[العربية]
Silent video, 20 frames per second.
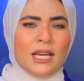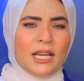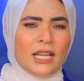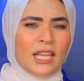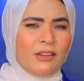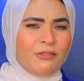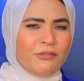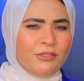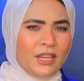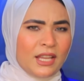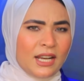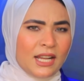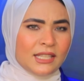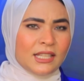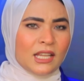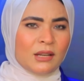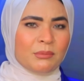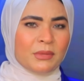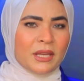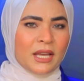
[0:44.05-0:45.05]

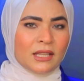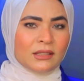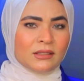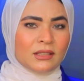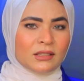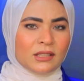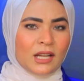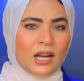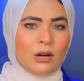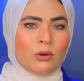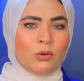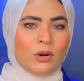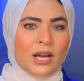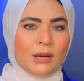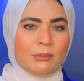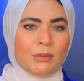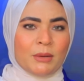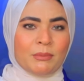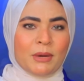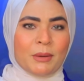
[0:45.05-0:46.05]
كفيلة بأن تضعه
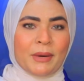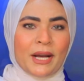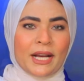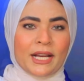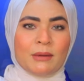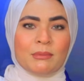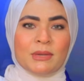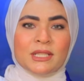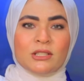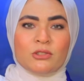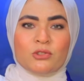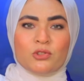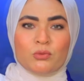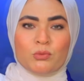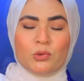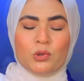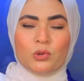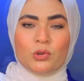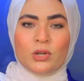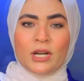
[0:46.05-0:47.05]
أمام محكمة
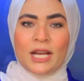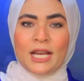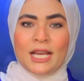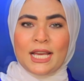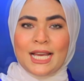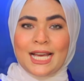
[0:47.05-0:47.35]
الجمهور